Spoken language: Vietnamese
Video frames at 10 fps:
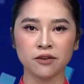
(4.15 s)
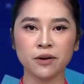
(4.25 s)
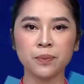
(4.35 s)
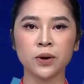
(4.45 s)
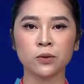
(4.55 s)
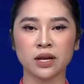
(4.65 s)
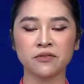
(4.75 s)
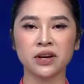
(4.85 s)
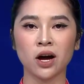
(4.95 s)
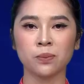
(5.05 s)
Phát biểu tại
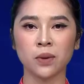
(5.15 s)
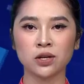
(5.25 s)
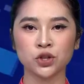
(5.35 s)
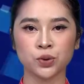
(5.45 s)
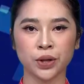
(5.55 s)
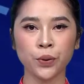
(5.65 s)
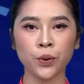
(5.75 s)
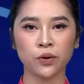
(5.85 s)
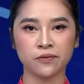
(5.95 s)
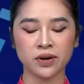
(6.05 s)
phiên họp, Chủ tịch Quốc
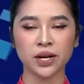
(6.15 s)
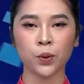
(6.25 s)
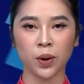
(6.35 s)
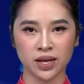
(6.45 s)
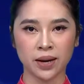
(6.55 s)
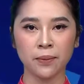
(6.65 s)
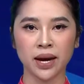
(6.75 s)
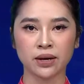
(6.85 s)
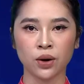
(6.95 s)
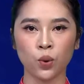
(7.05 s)
hội Vương Đình Huệ nhấn mạnh,